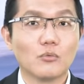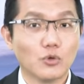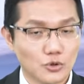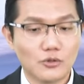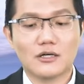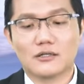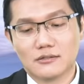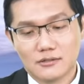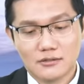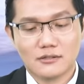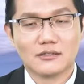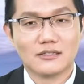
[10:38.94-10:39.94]
我说哦。
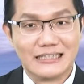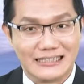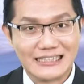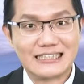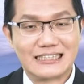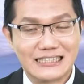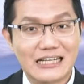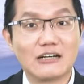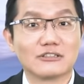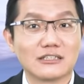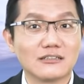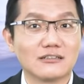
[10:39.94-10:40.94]
你在思
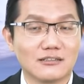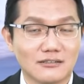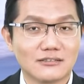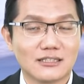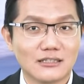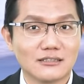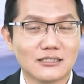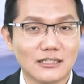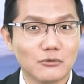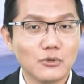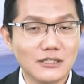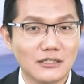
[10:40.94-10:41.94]
考这个人这个这
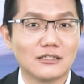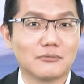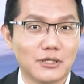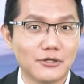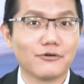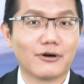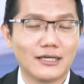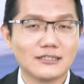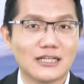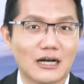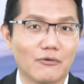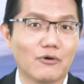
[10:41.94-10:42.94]
个问题的朋友来
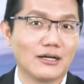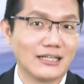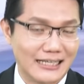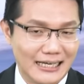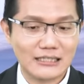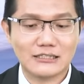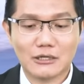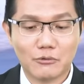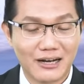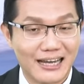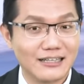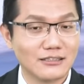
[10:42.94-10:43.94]
讲的话，你看一下
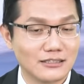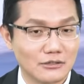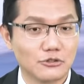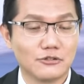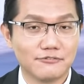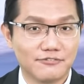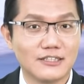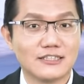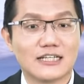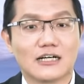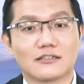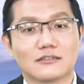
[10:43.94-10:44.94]
我 light 早就已经分
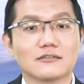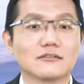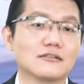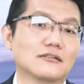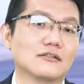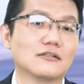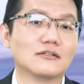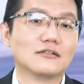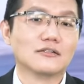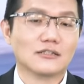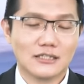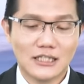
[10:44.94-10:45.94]
享的，
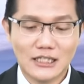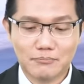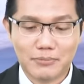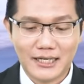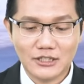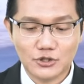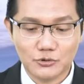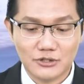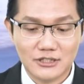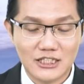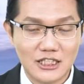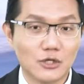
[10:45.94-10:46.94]
一百九
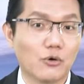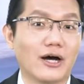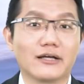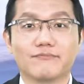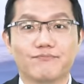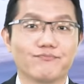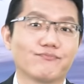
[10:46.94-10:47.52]
十七块。